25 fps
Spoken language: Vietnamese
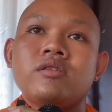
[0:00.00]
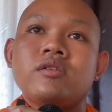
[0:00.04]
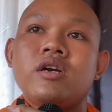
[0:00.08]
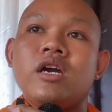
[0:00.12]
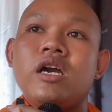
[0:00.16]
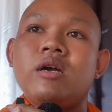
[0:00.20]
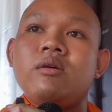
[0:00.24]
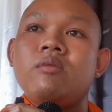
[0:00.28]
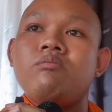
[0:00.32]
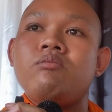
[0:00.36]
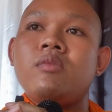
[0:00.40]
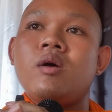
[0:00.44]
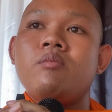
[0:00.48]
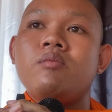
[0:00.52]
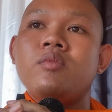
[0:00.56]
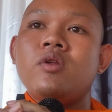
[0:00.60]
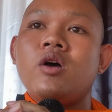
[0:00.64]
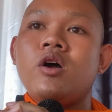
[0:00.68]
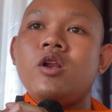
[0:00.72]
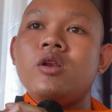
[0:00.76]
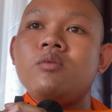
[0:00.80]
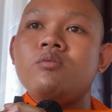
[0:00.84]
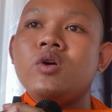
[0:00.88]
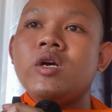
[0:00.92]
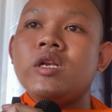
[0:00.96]
hay bầm
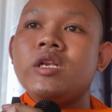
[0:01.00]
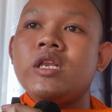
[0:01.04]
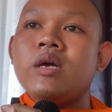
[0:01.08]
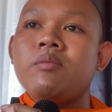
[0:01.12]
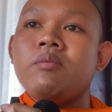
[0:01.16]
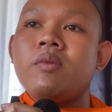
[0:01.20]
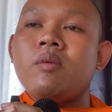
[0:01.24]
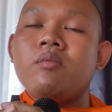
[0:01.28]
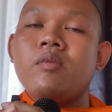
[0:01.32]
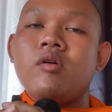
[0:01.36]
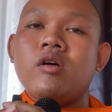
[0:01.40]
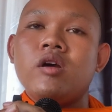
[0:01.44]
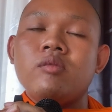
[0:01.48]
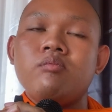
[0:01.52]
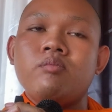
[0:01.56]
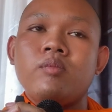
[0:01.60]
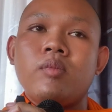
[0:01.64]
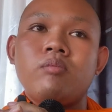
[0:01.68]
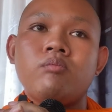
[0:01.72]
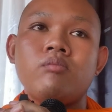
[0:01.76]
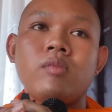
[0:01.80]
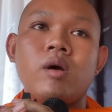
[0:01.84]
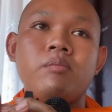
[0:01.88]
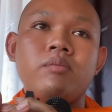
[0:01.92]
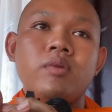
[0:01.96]
nô mới tiếp
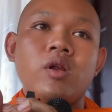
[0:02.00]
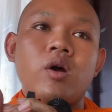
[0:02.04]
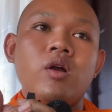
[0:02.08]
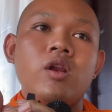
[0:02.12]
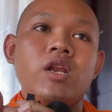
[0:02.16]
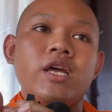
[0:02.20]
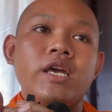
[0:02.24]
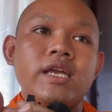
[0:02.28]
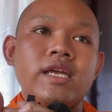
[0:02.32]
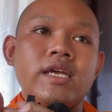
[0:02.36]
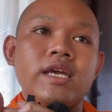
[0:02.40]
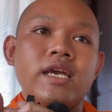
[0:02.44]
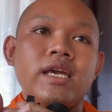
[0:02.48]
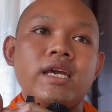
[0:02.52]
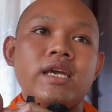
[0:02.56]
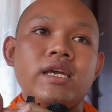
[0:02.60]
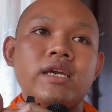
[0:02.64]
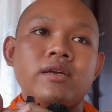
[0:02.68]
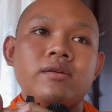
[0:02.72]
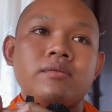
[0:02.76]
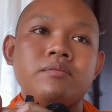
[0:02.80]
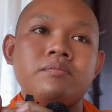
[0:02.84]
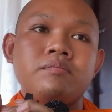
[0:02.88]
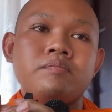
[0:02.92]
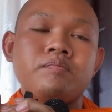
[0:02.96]
bầm nô lấy
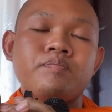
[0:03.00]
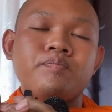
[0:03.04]
cái